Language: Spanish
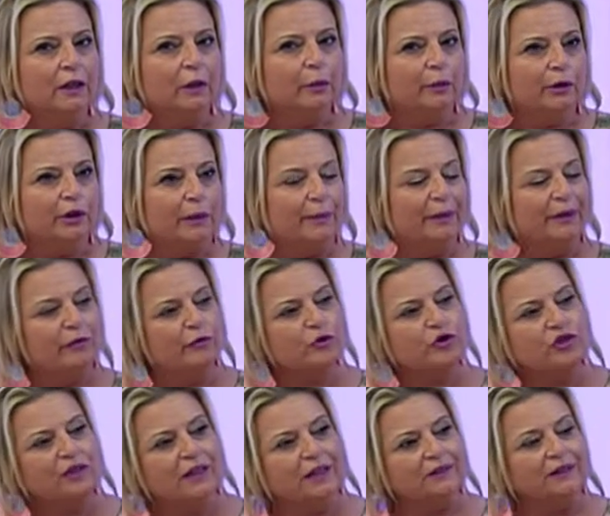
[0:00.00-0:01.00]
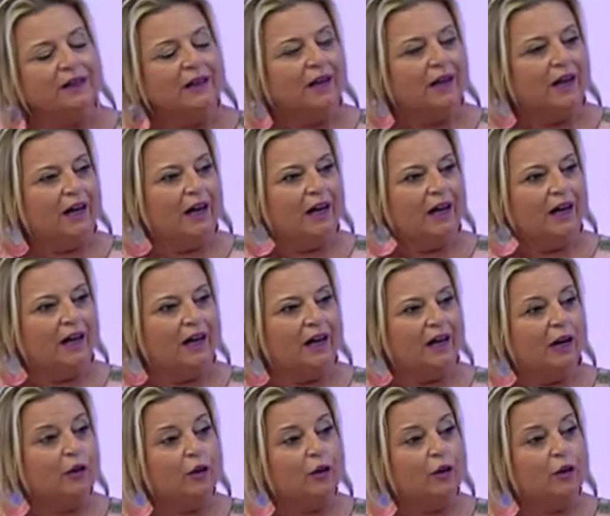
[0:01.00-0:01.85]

porque Prefuset ha, ha